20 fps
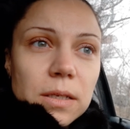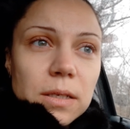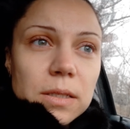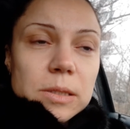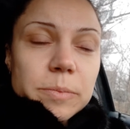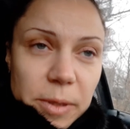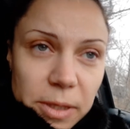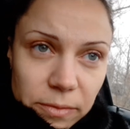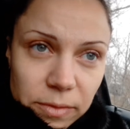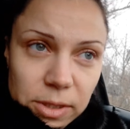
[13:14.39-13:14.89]

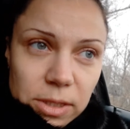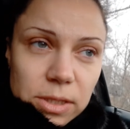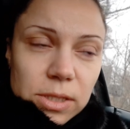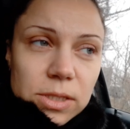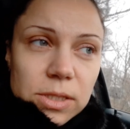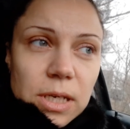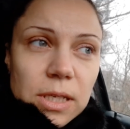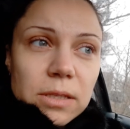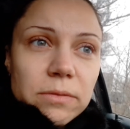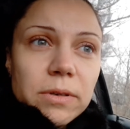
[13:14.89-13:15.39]
С половины
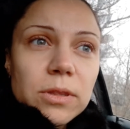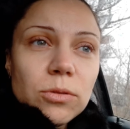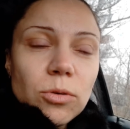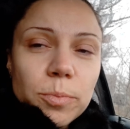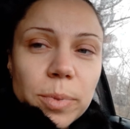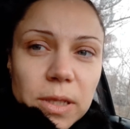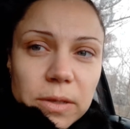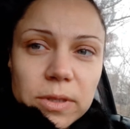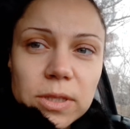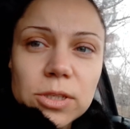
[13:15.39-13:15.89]
десятого до
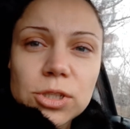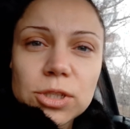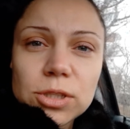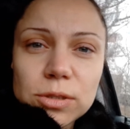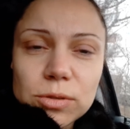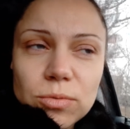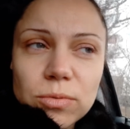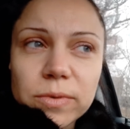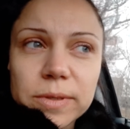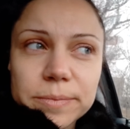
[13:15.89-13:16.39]
половины
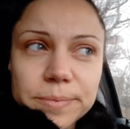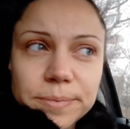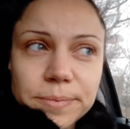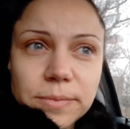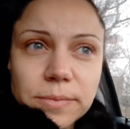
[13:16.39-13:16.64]
шестого.